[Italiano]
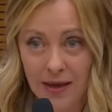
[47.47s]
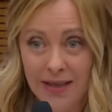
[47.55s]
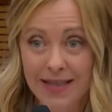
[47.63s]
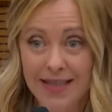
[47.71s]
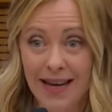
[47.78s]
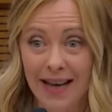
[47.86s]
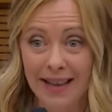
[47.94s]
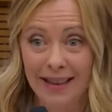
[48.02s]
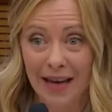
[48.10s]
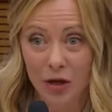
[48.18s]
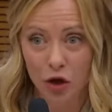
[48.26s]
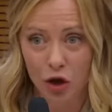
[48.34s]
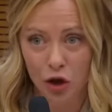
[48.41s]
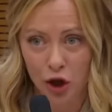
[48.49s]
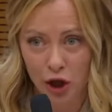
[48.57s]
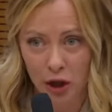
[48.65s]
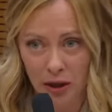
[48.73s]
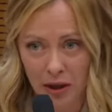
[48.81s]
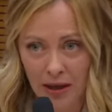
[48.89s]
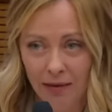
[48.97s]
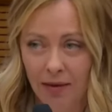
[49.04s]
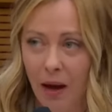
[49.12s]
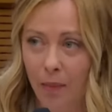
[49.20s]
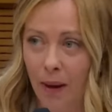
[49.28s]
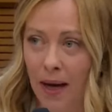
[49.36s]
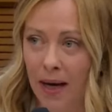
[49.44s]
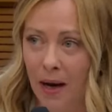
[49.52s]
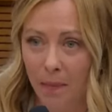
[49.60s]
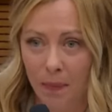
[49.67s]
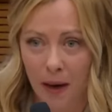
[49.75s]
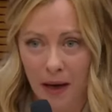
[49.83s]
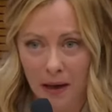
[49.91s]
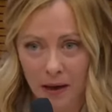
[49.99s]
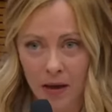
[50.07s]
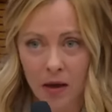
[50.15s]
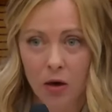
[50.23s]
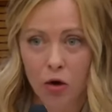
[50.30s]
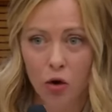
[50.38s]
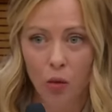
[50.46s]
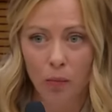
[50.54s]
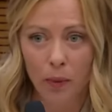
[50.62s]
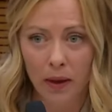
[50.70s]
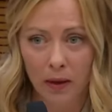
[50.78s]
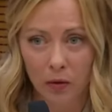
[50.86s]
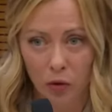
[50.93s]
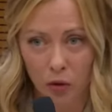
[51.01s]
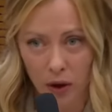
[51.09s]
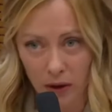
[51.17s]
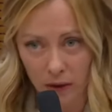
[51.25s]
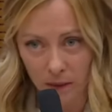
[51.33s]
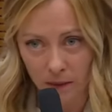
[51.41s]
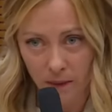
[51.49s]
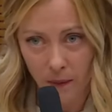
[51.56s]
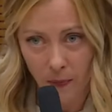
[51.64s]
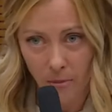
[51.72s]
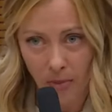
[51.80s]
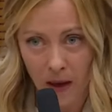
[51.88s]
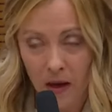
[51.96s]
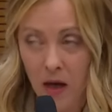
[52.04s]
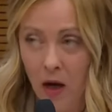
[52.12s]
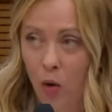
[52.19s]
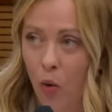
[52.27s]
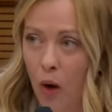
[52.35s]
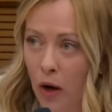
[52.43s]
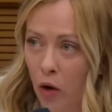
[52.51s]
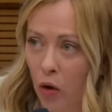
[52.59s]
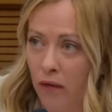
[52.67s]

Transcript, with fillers: strategici, da pari a pari, non predatori. Quello